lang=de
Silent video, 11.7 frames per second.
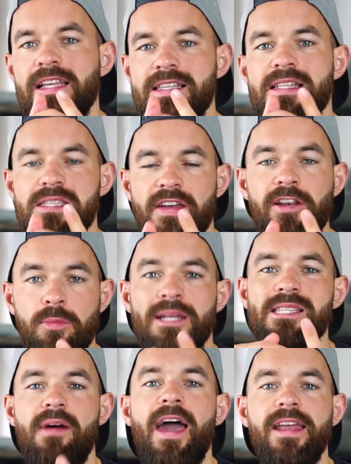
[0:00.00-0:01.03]
Daseinszweck
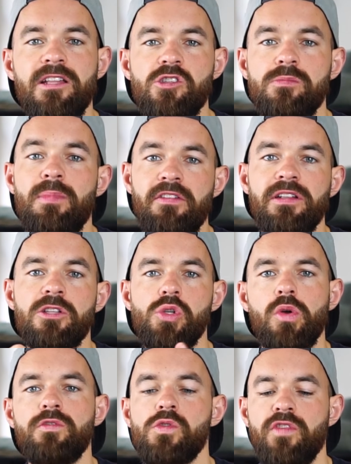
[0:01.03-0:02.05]
Nummer zwei, den Mehrwert in
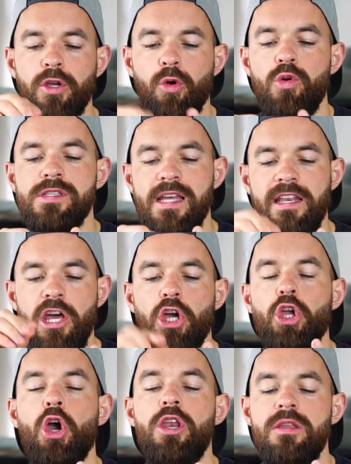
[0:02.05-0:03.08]
Zukunft zu vergrößern,
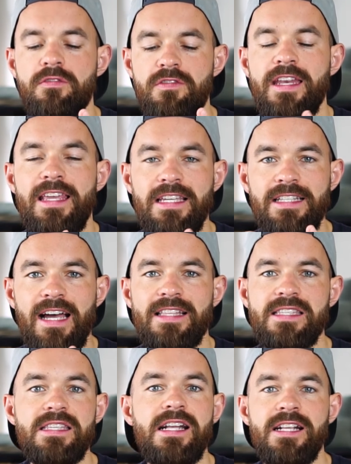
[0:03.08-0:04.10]
können wir nicht
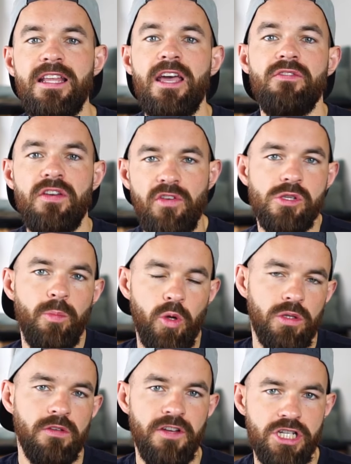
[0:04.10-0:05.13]
erzielen, wenn wir unsere
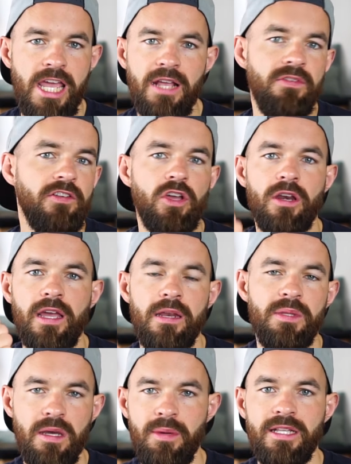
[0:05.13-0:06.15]
Produkte verschenken, weil wir können keine
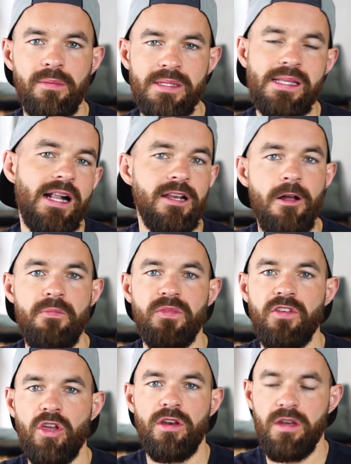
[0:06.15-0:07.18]
Mitarbeiter bezahlen,
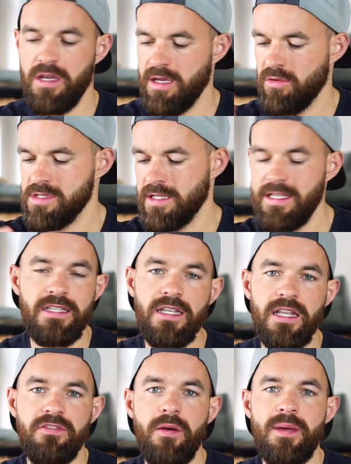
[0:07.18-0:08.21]
wir können äh, unsere
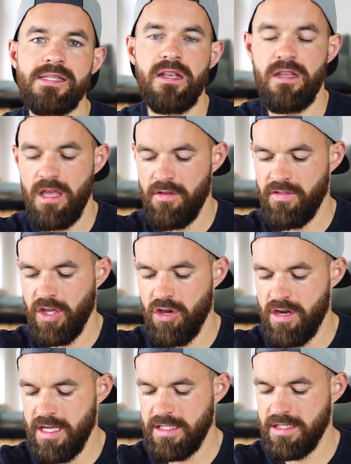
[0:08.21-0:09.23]
Technik nicht verbessern, wir
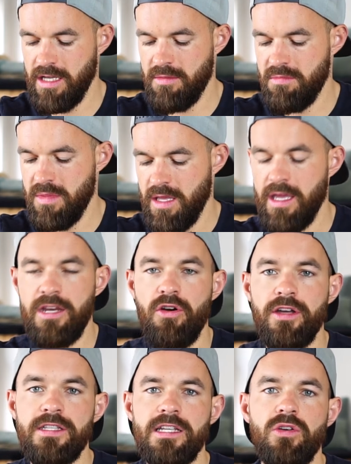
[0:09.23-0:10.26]
können nicht ähm, in
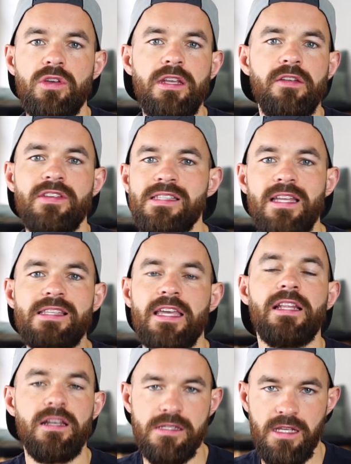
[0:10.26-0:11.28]
neue Technologien investieren, das
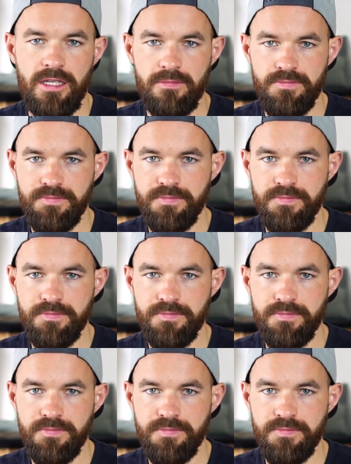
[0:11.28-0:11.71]
geht alles nicht.